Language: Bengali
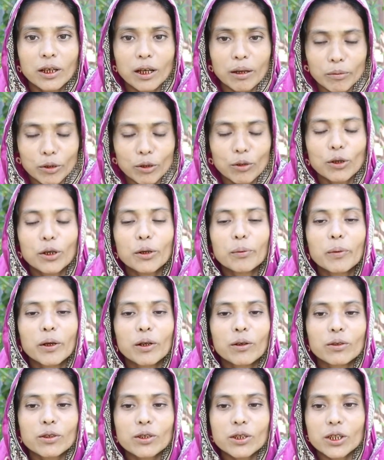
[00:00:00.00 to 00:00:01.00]
আমি গরিব
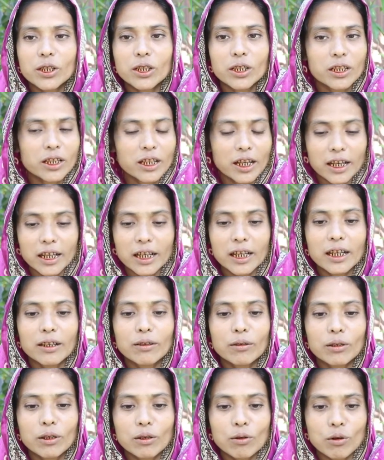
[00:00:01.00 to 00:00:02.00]
মানুষ না নাইলে
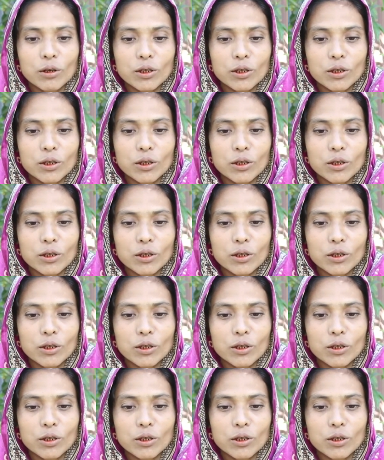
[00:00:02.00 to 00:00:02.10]
অনেক